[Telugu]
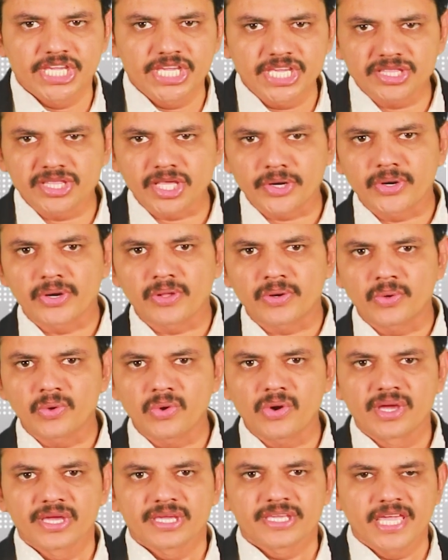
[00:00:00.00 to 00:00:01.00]
ఈ
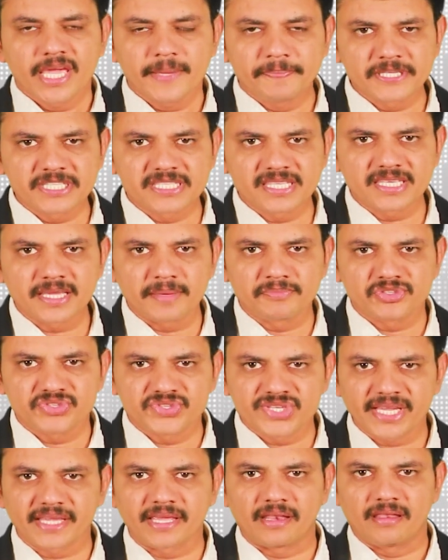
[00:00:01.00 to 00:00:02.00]
తరుణంలో ఏపీ సీఎం
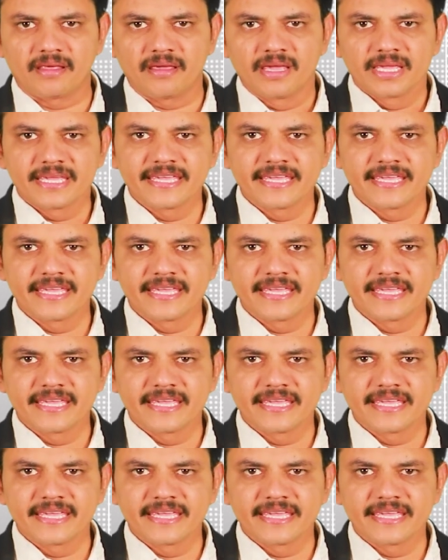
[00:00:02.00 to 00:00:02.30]
జగన్